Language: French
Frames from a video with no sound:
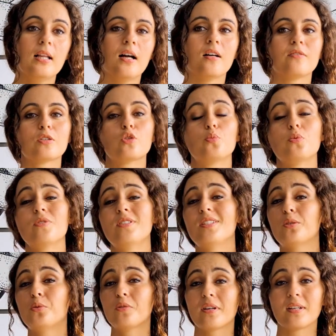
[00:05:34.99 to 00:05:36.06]
afin que tu puisses
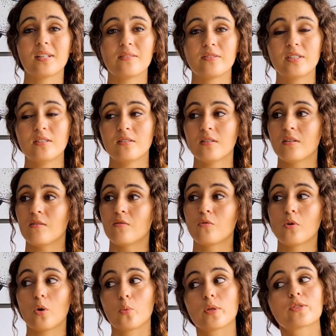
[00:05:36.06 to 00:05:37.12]
découvrir la ville,
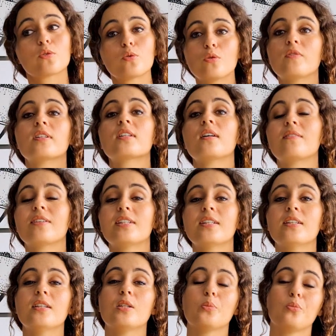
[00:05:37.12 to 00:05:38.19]
voir où est-ce que tu vas
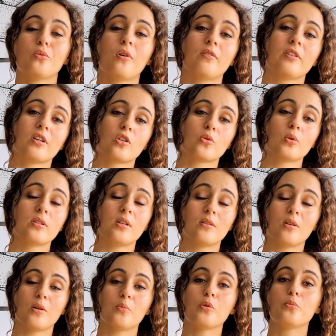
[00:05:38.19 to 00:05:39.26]
travailler et pouvoir faire un choix
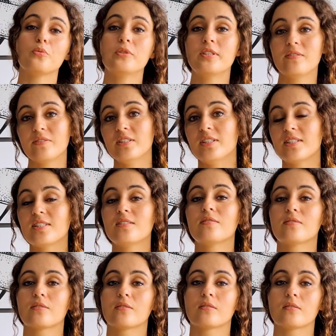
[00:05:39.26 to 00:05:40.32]
un peu plus
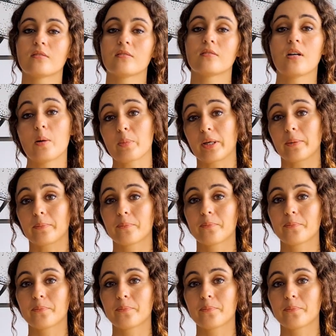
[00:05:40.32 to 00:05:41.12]
définitif euh, après.